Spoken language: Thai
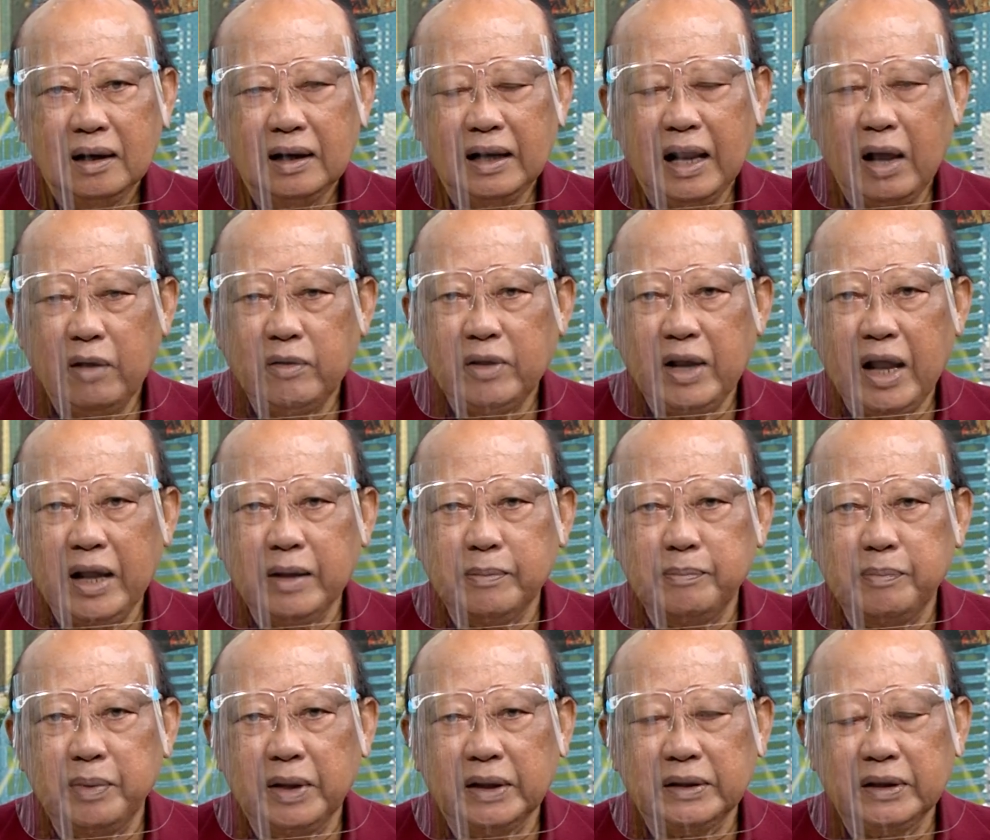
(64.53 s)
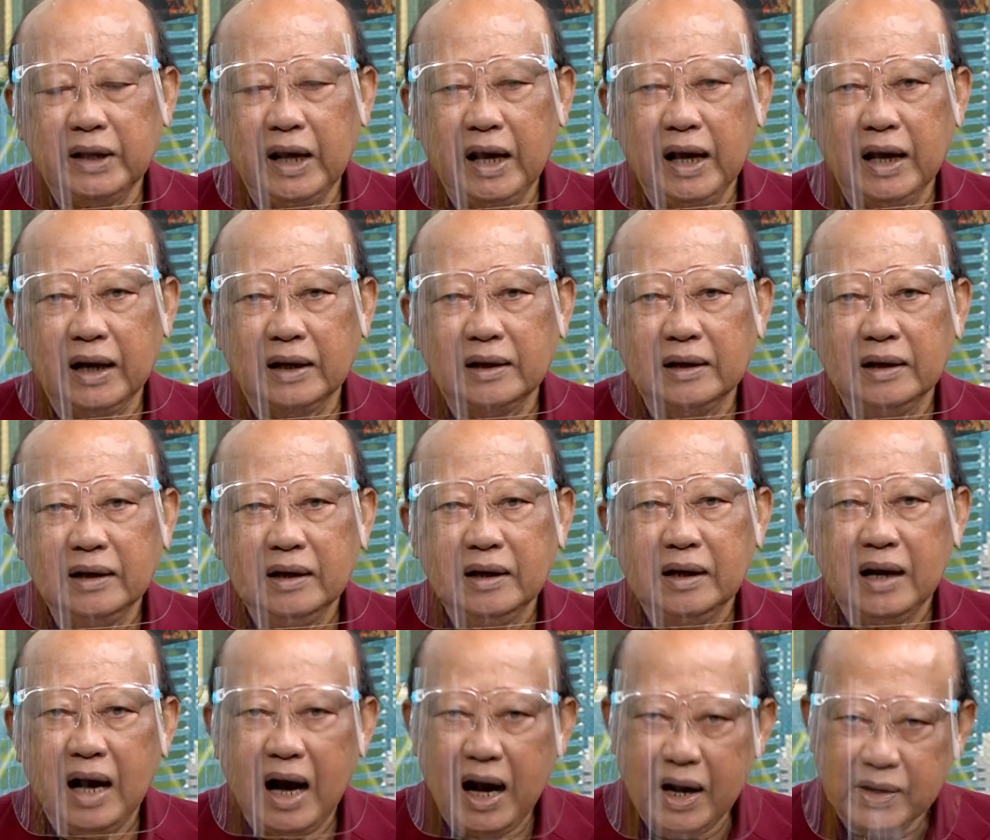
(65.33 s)
แล้วในประเทศ
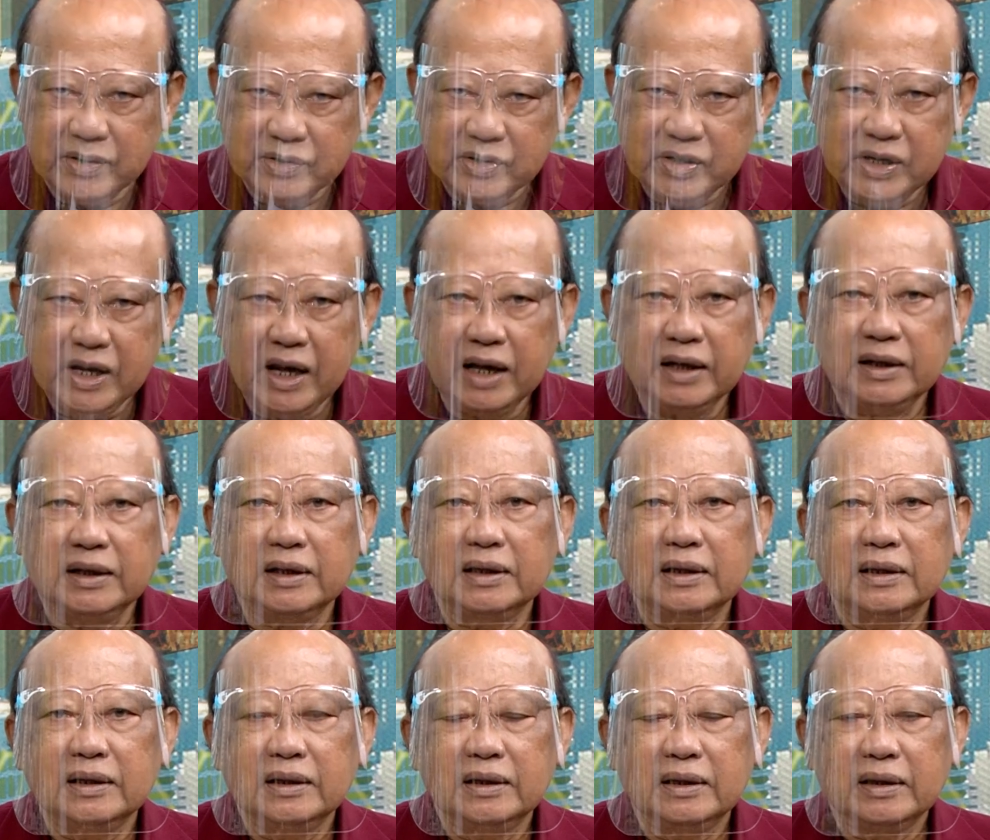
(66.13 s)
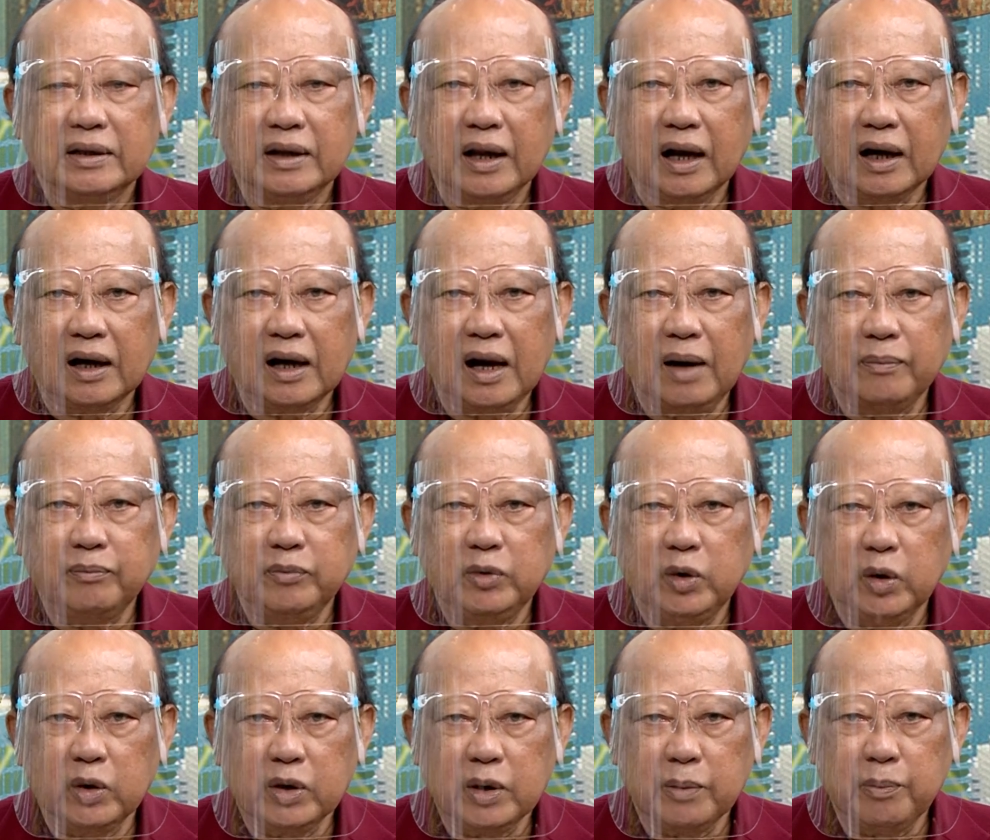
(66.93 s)
อาเซียนนะครับ
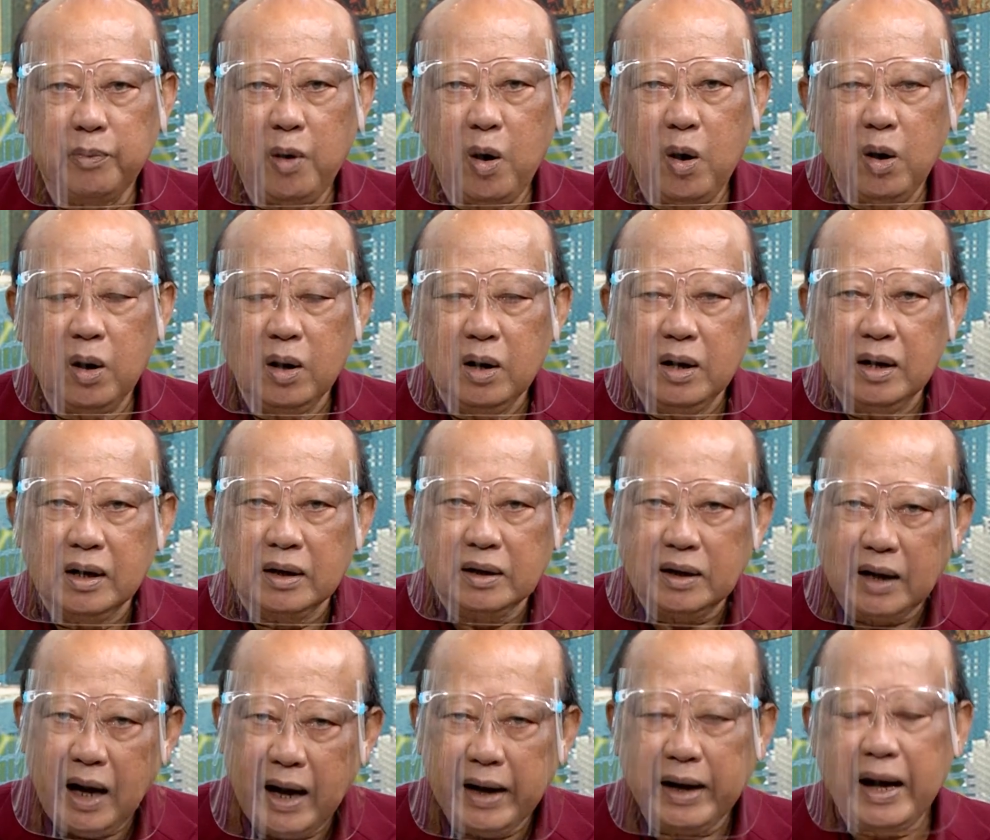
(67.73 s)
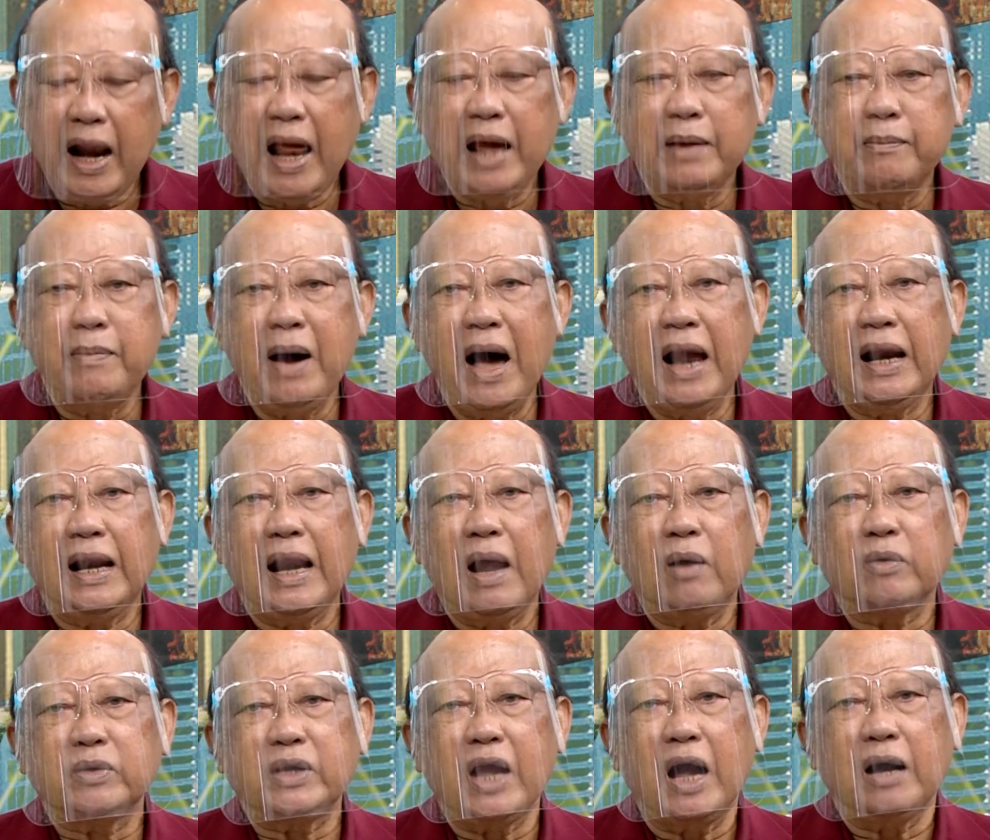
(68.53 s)
โดยเฉพาะใกล้ๆบ้าน
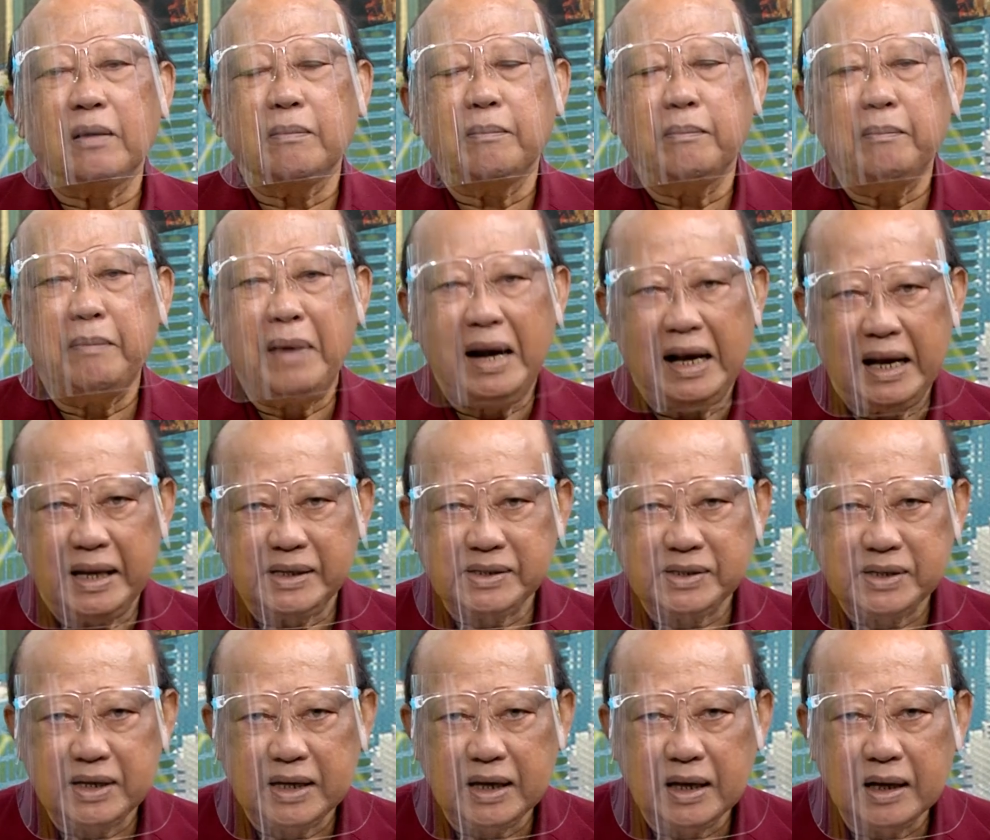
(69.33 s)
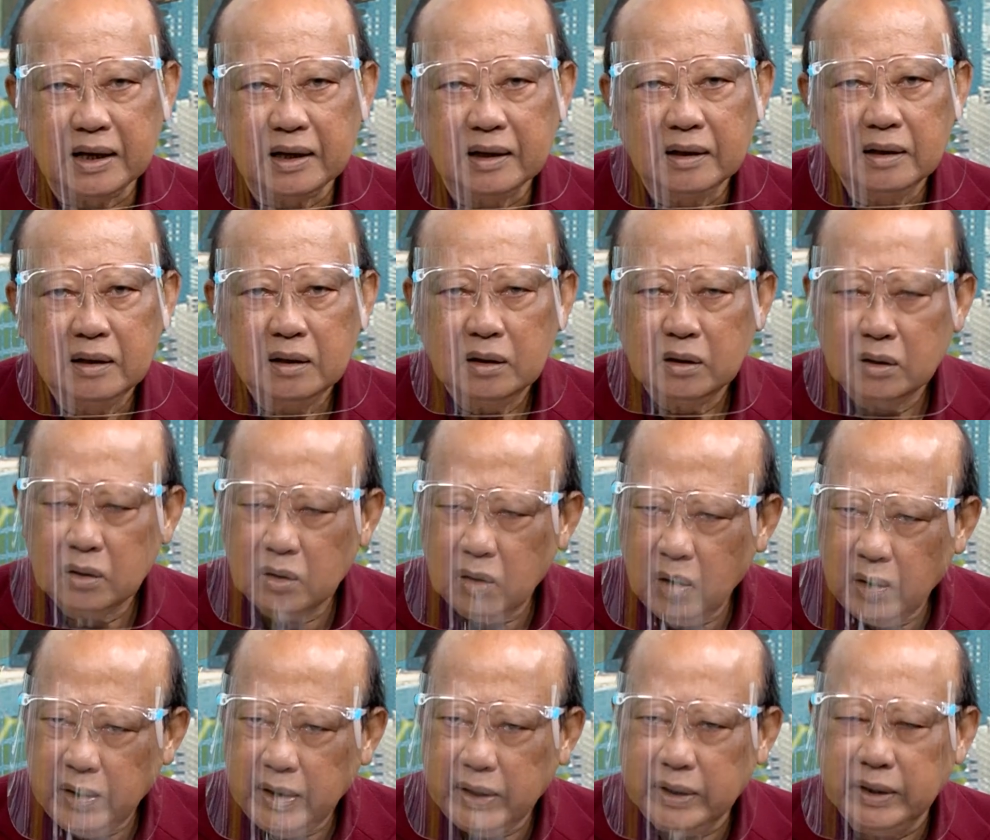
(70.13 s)
เราอย่างมาเลเซีย
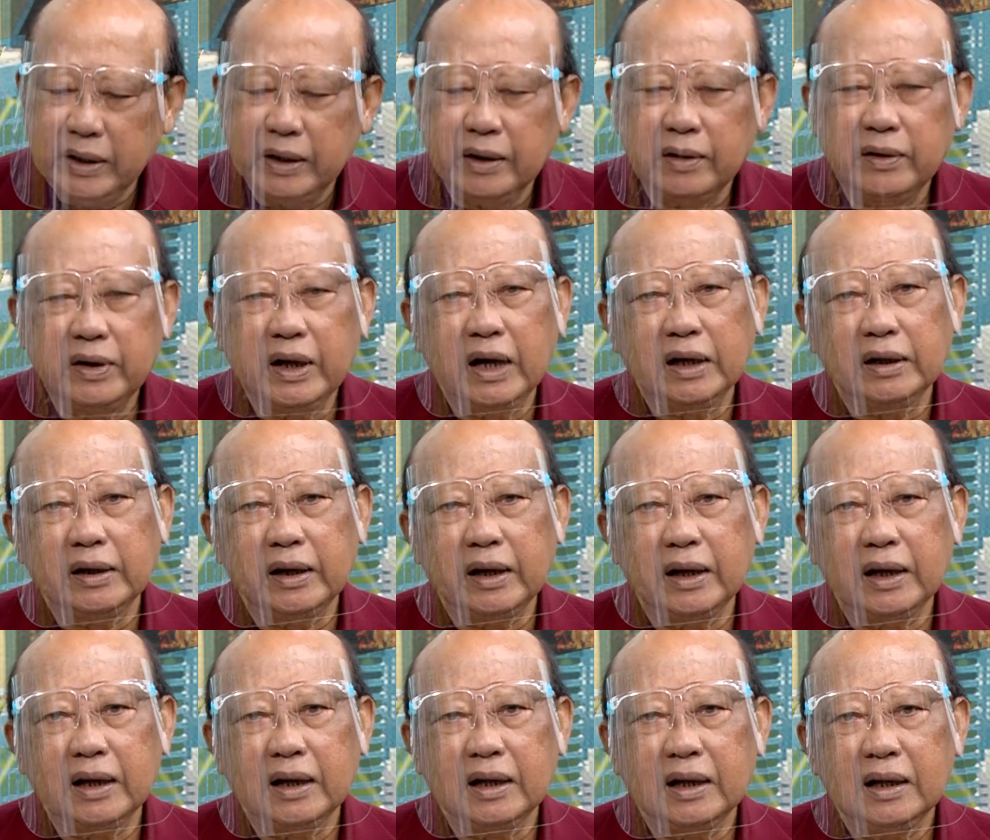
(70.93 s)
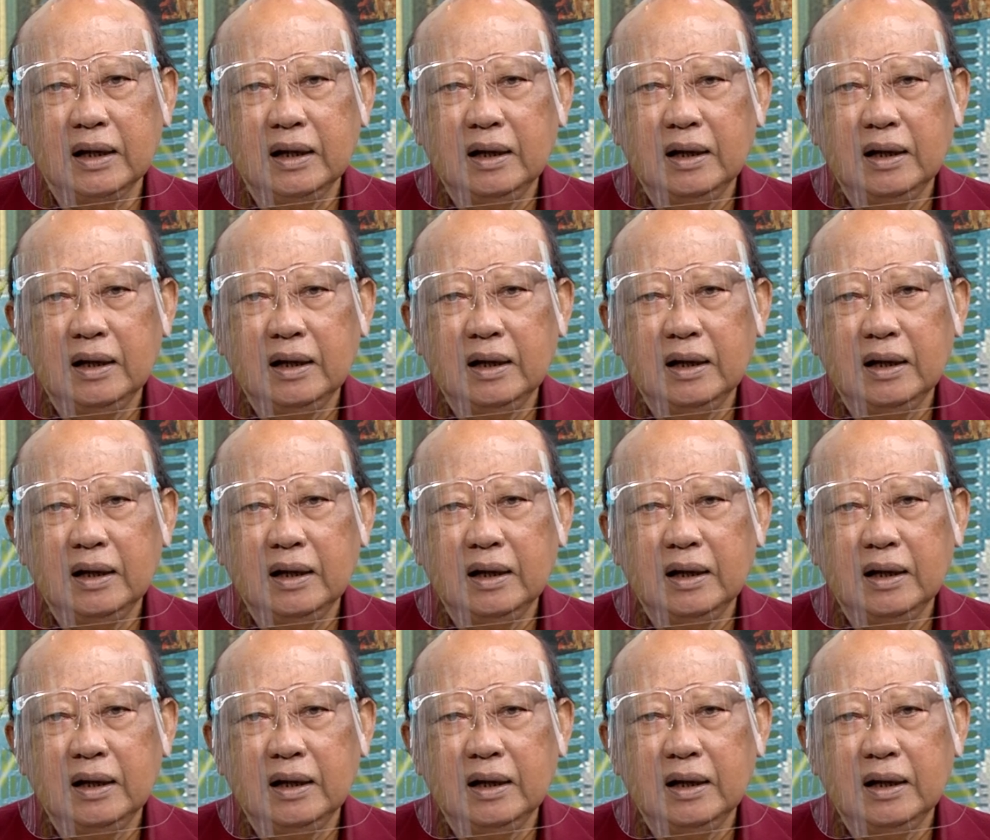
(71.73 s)
ก็ได้ยินเรื่องนี้